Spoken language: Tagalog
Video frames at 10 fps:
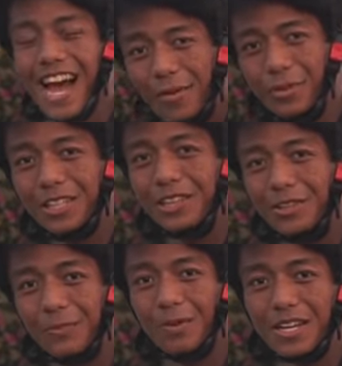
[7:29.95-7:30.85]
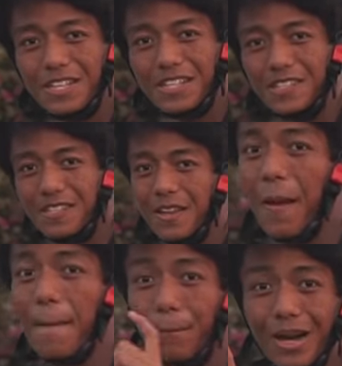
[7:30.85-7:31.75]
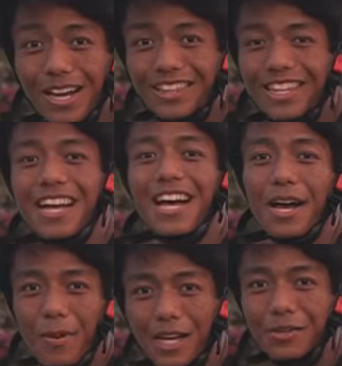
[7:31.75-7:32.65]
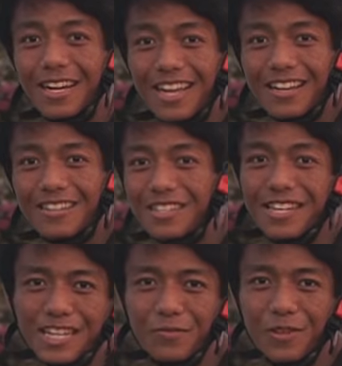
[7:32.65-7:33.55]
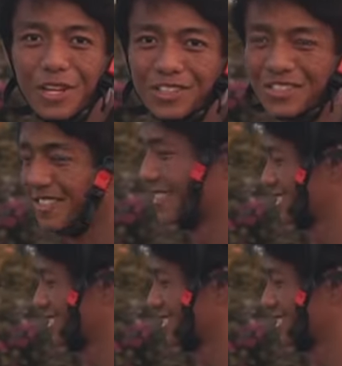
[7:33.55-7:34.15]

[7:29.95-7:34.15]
I went into the process. But, abangan nyo na lang sa next vlogs.